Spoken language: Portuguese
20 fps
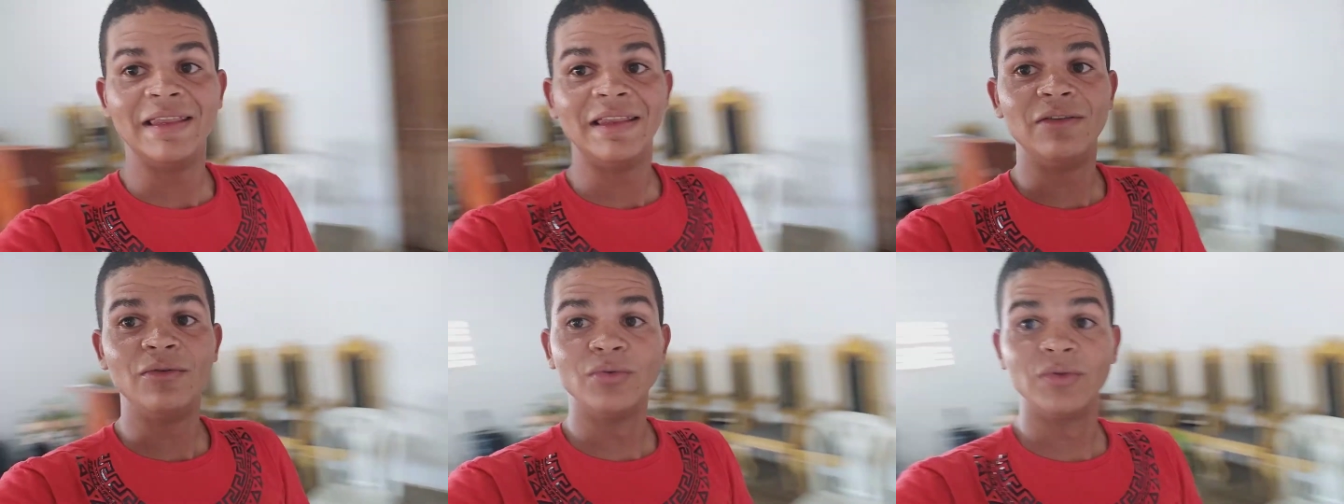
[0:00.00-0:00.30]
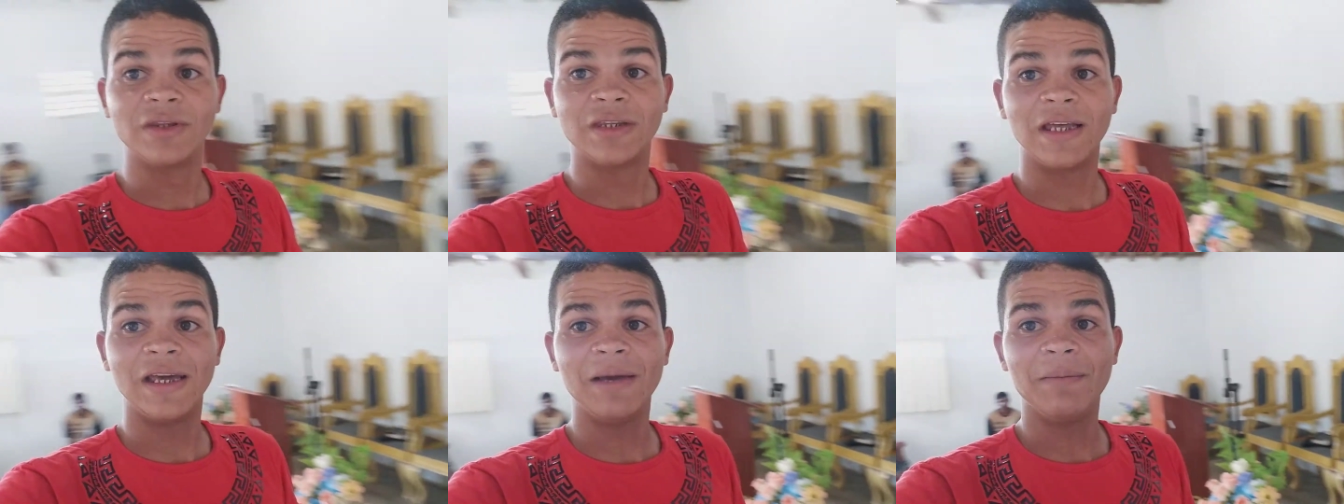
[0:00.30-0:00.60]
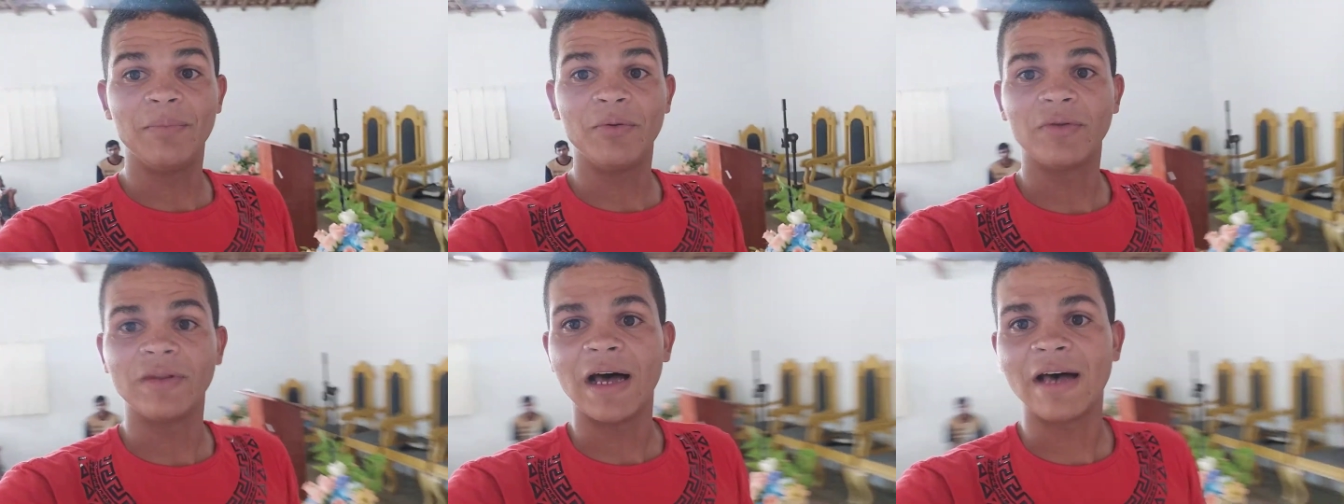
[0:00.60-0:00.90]
do
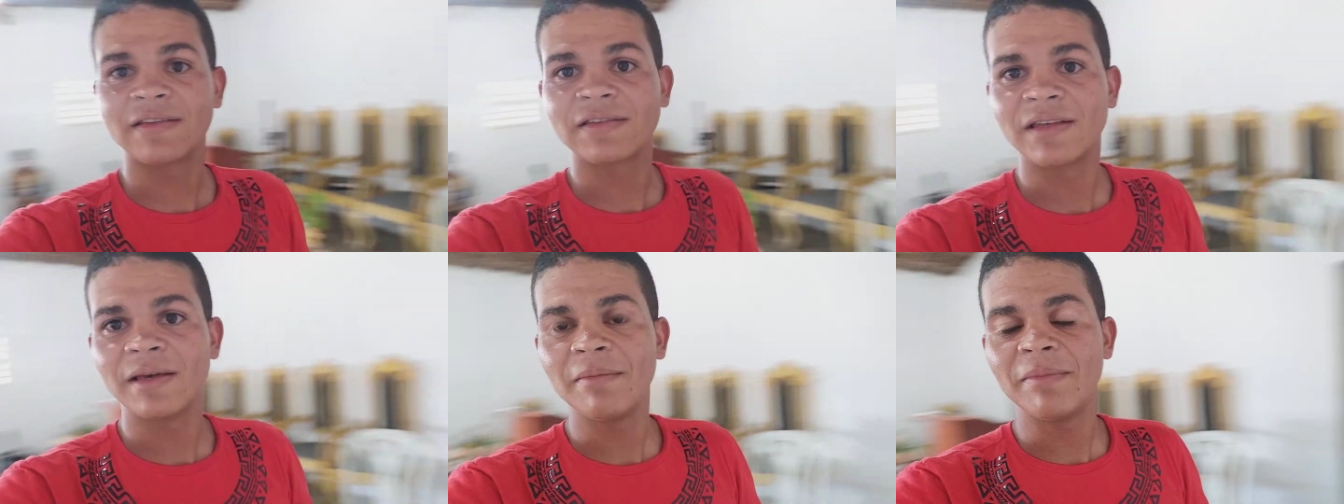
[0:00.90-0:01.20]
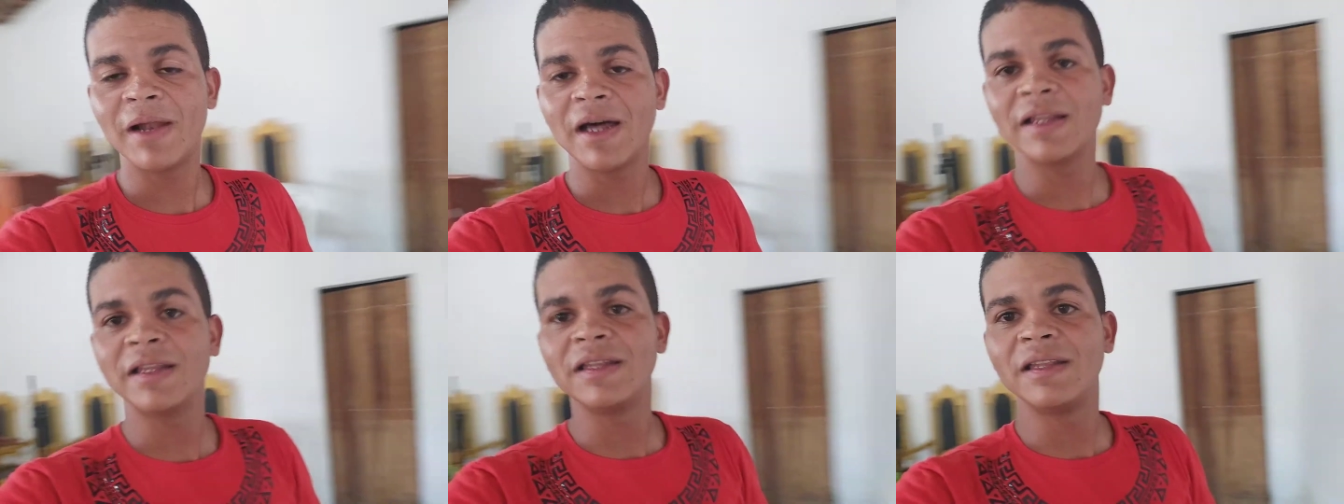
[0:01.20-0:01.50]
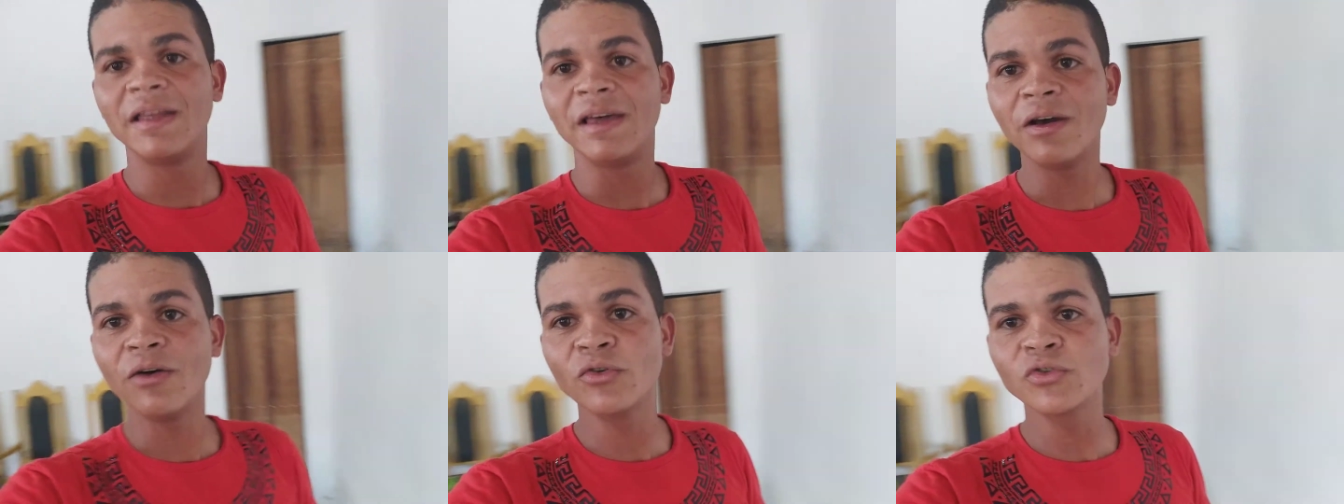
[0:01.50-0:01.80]
Templo da Assembleia de
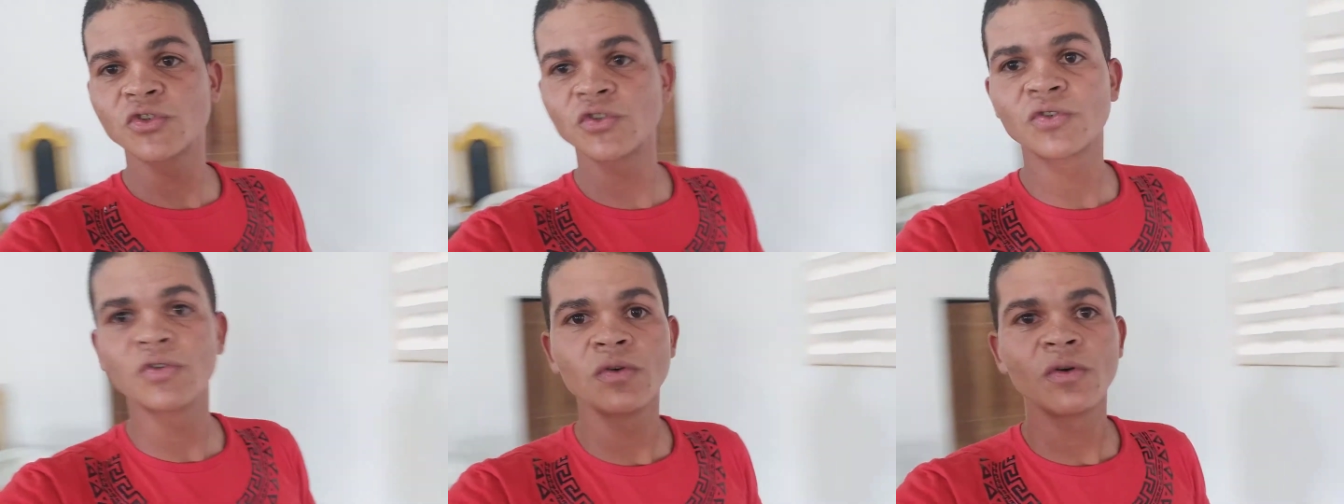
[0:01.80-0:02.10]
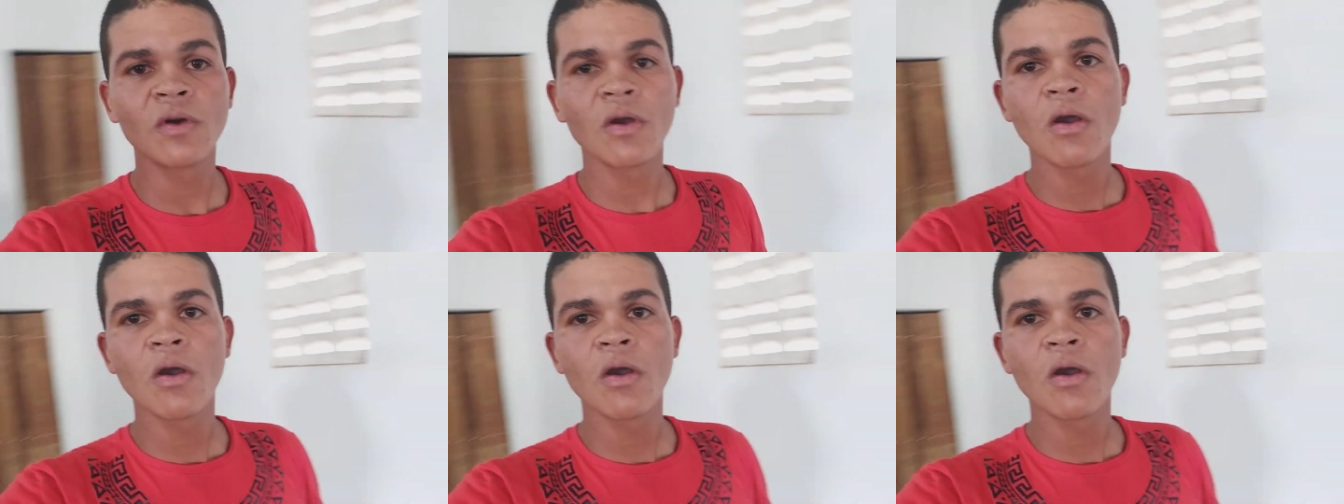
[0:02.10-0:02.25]
Deus,